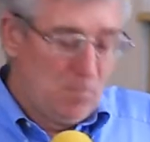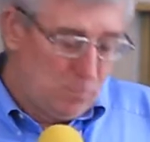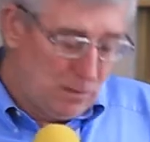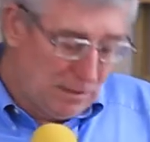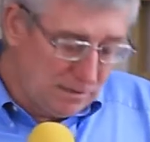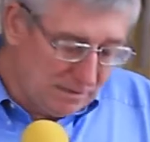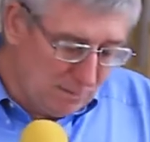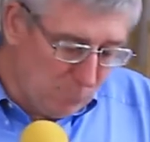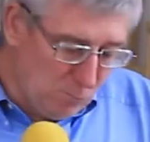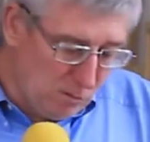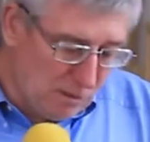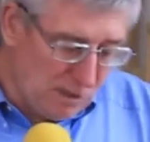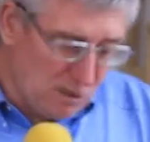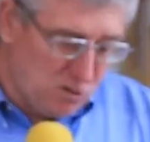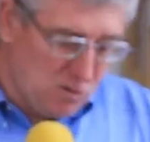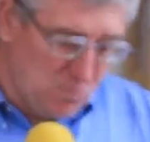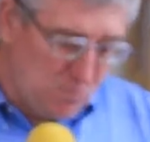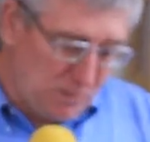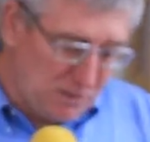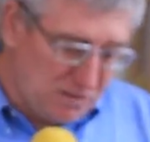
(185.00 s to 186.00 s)
Поэтому
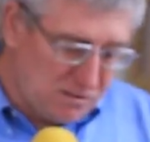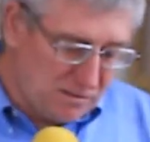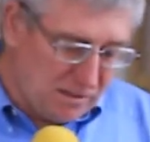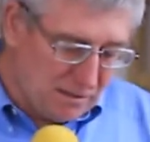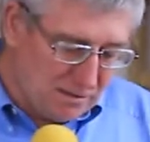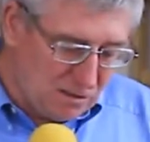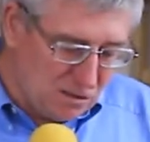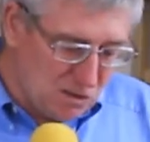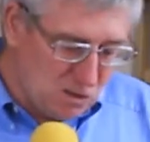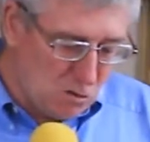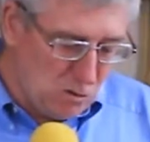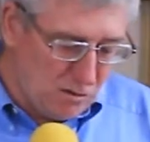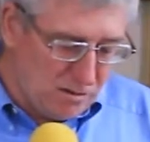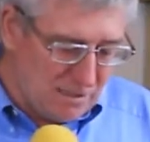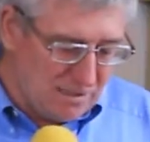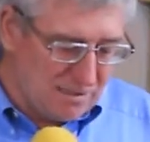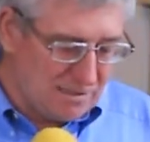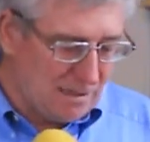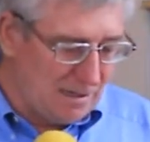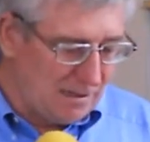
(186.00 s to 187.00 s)
хочу прочитать еще
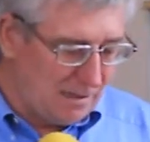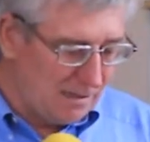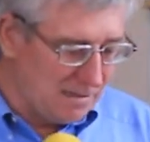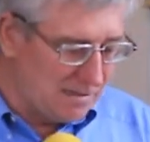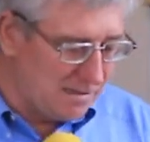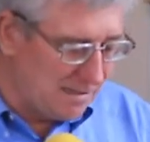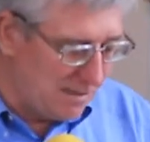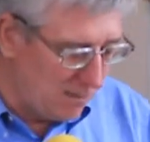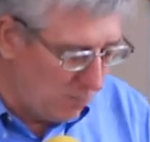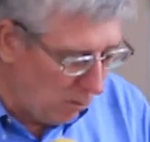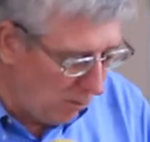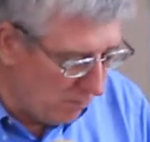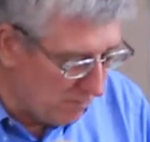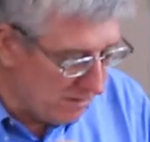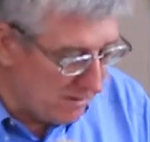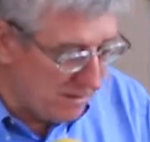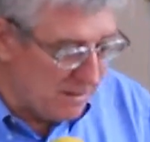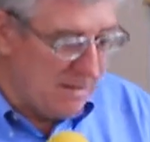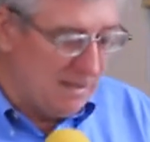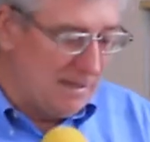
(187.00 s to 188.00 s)
несколько
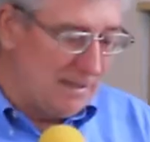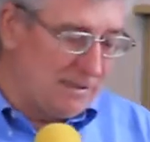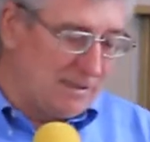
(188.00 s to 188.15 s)
стихов с книги